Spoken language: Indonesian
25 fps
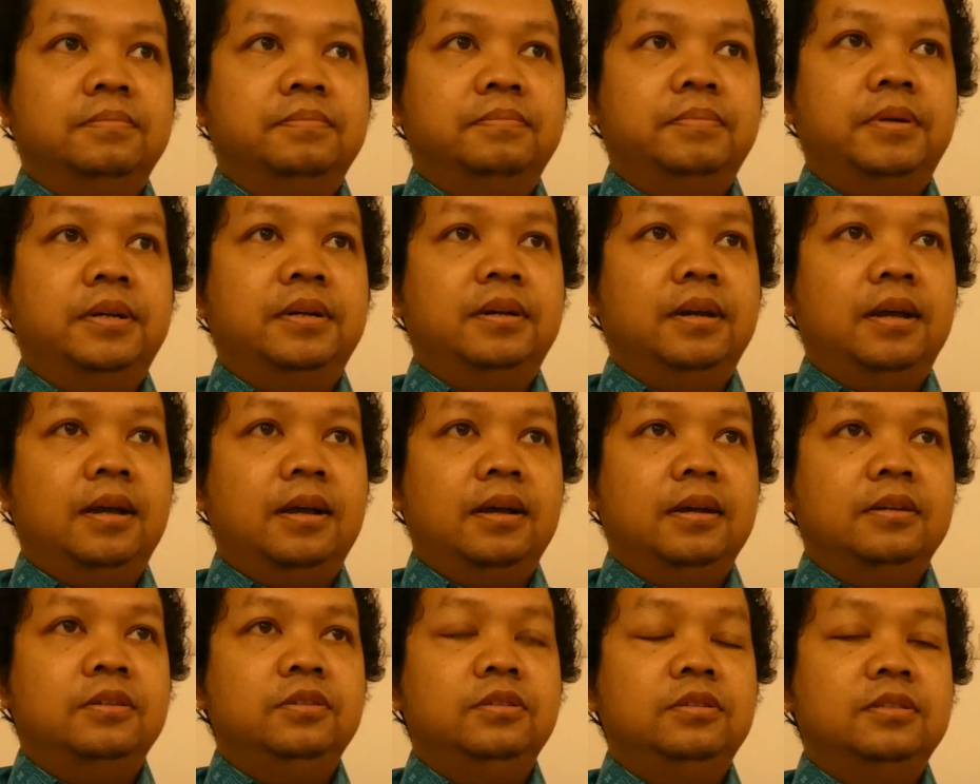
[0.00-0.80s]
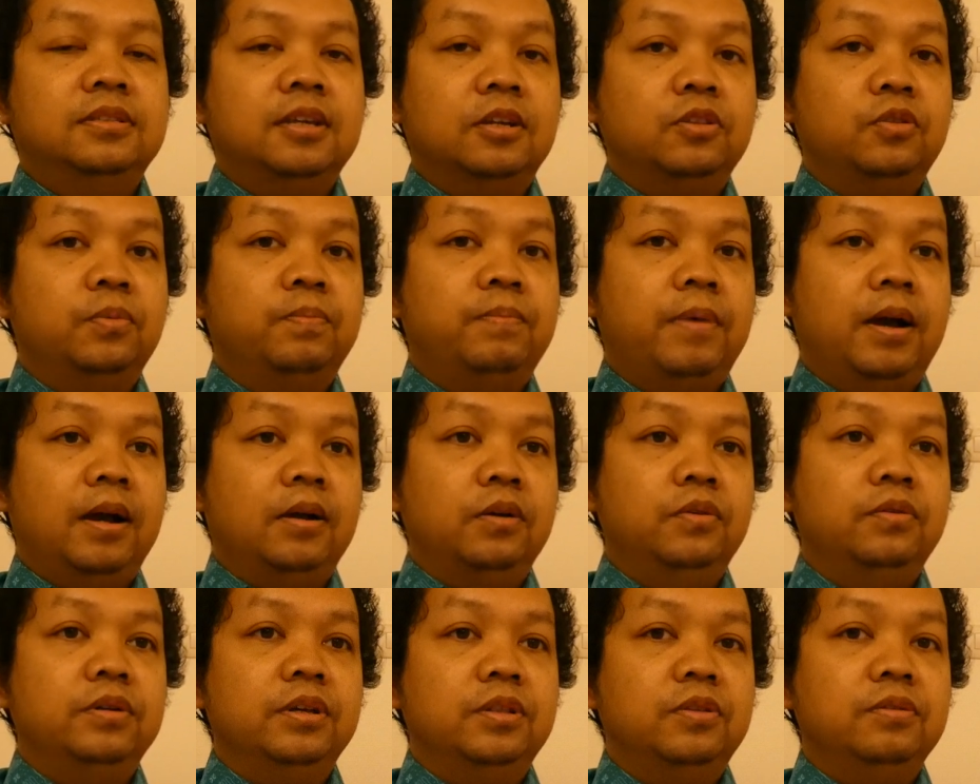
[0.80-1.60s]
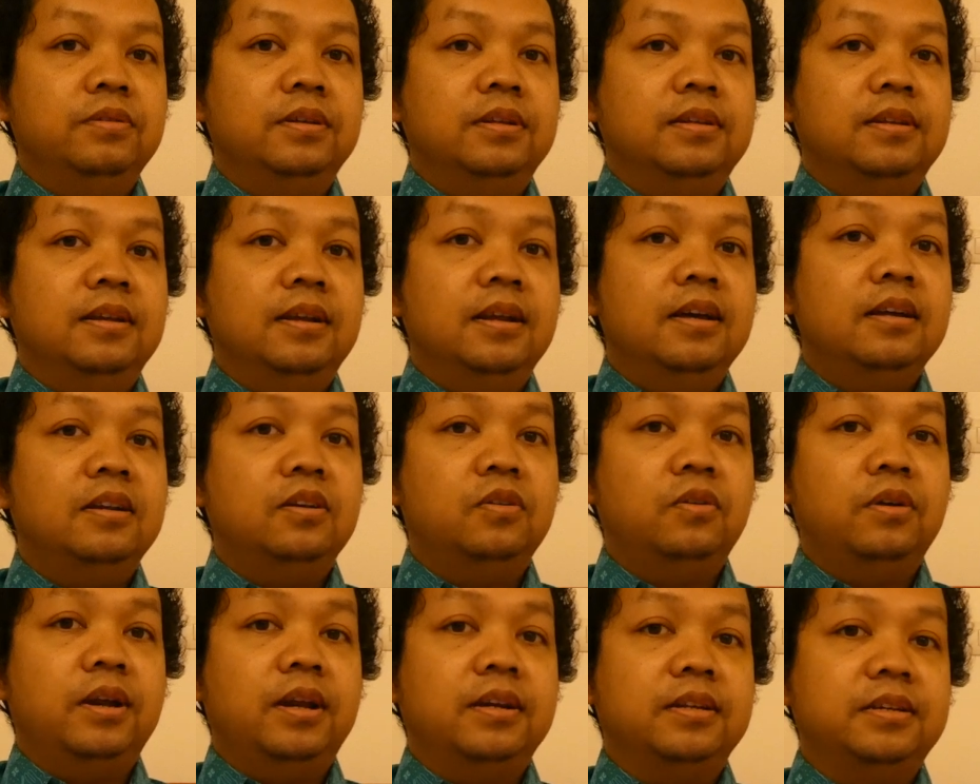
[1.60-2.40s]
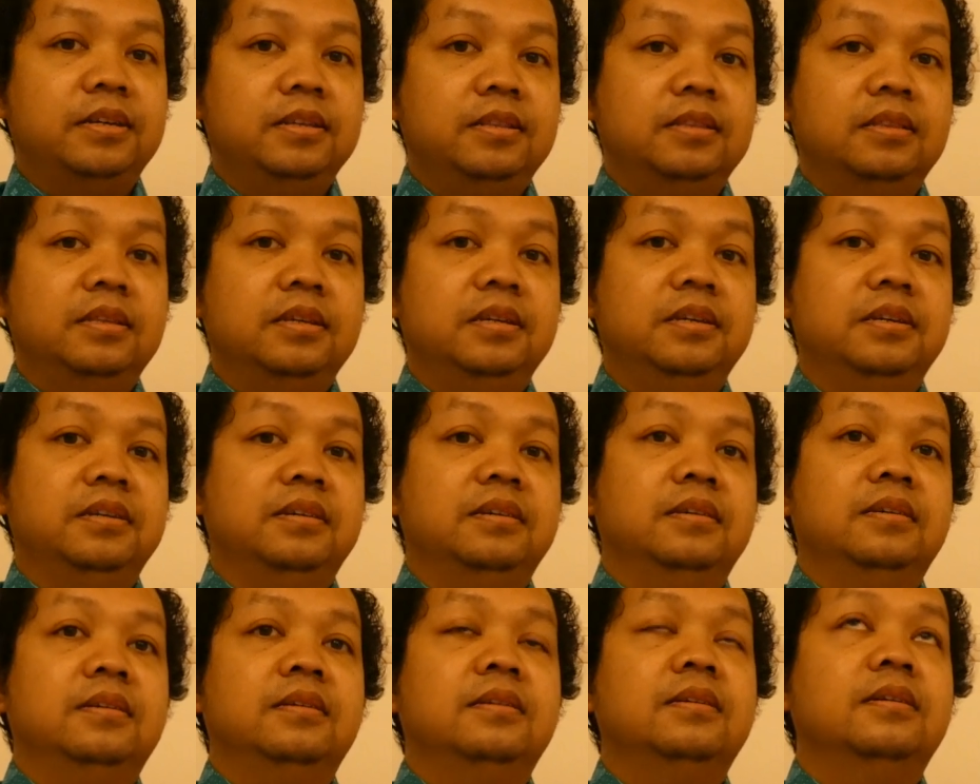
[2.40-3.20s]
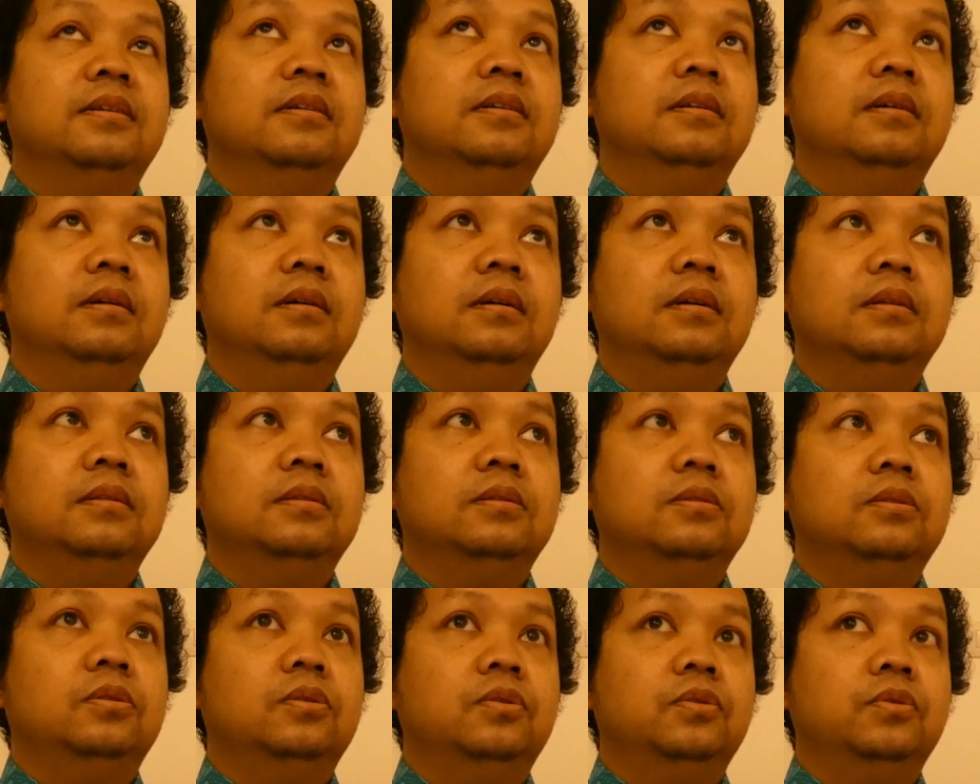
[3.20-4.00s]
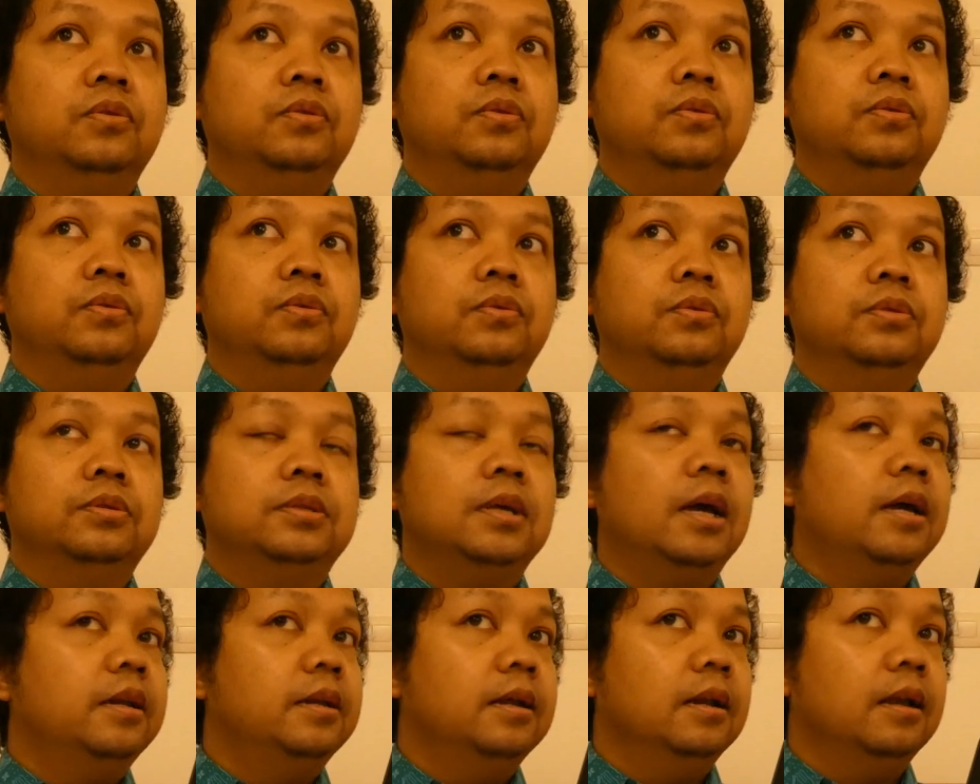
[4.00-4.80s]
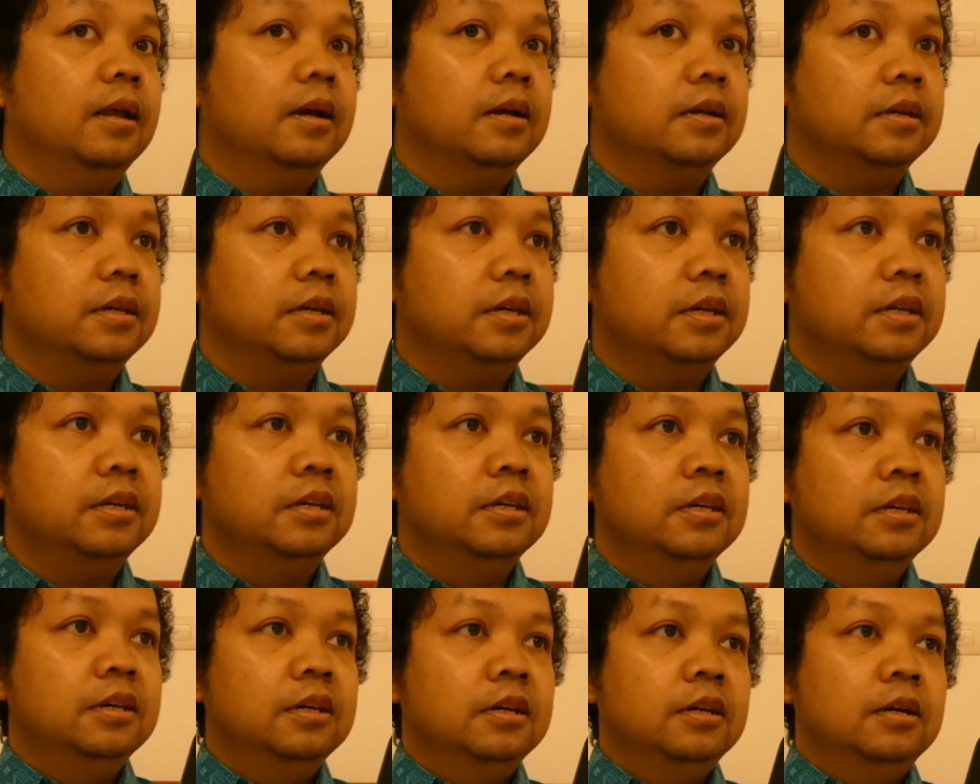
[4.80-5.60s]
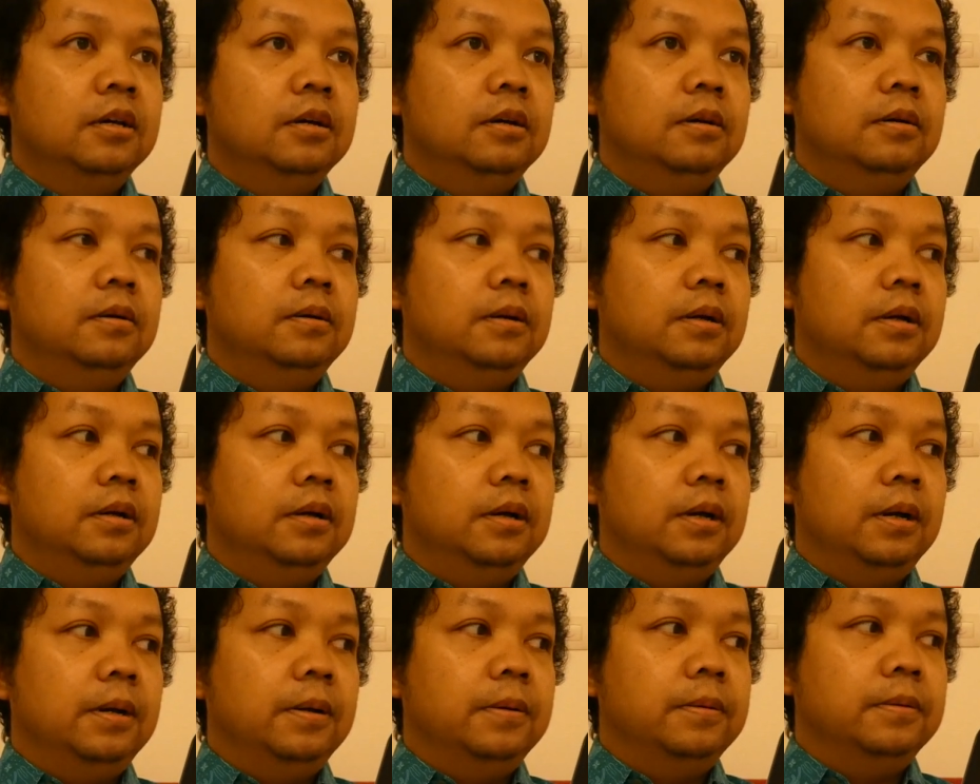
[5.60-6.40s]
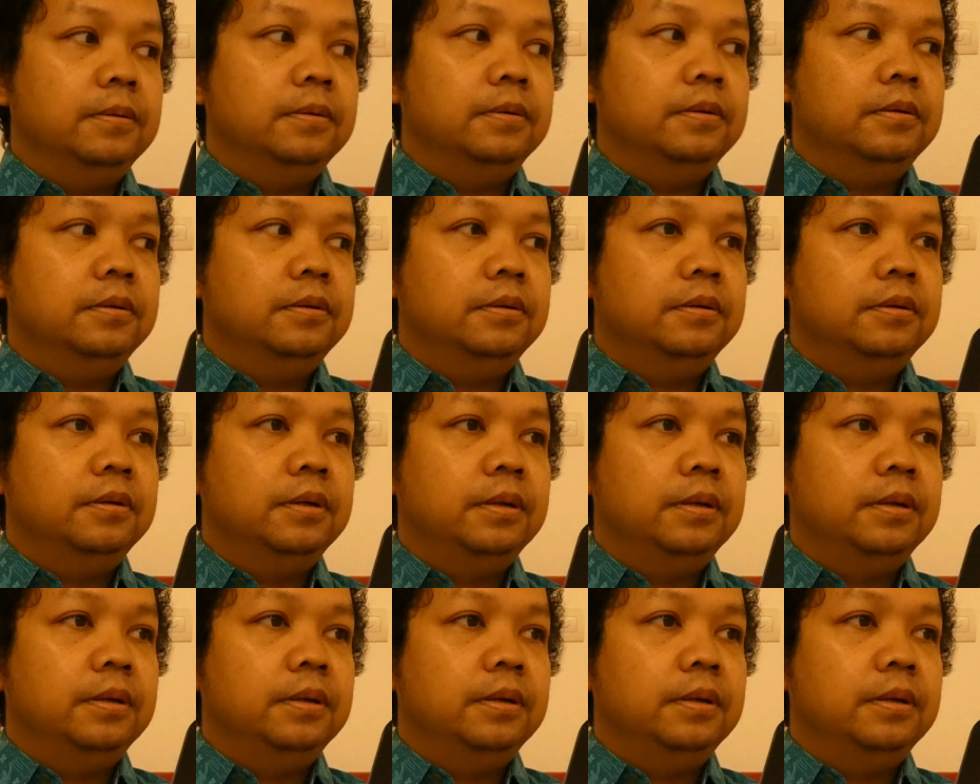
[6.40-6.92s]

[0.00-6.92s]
pernah satu panggung itu adalah Ronan Kiting terus ada lagi uh,